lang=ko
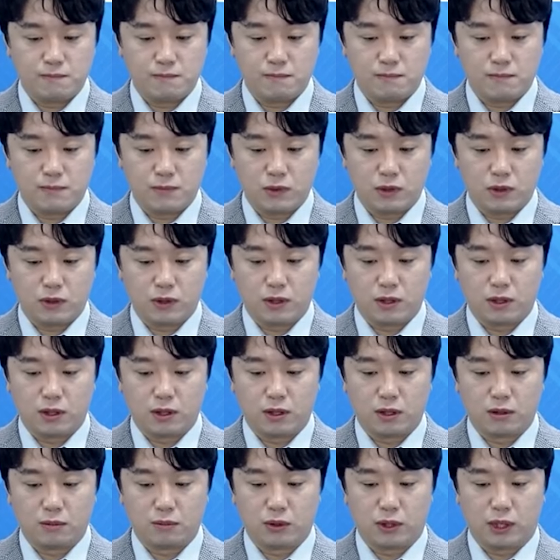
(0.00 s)
음,
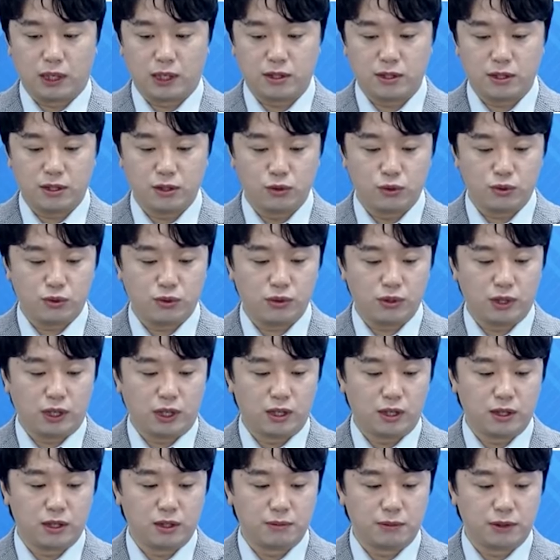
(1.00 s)
네, 뭐 가습기
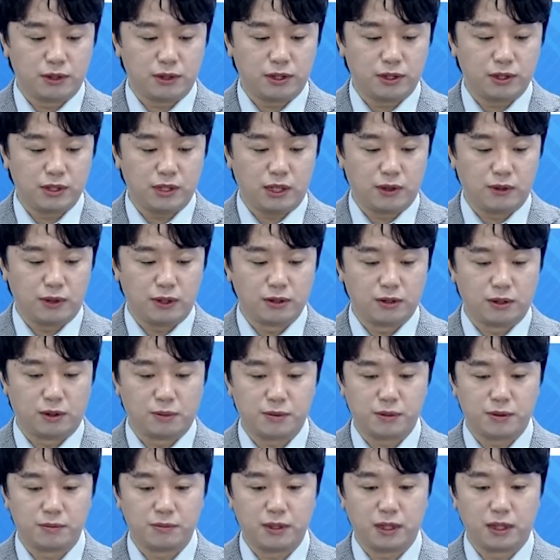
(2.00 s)
뉴스랑 뭐 큰 상관은
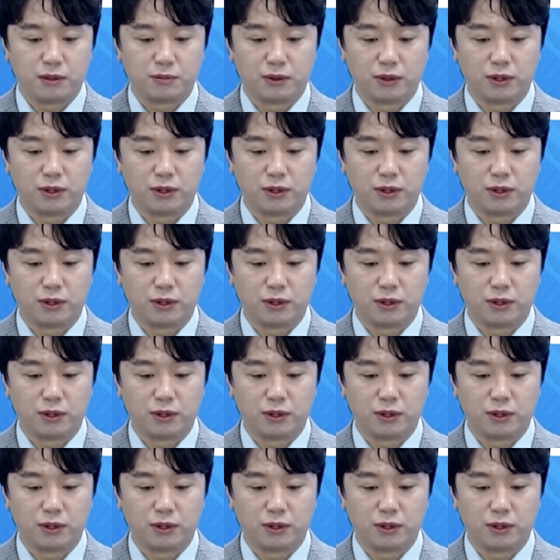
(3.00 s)
없습니다.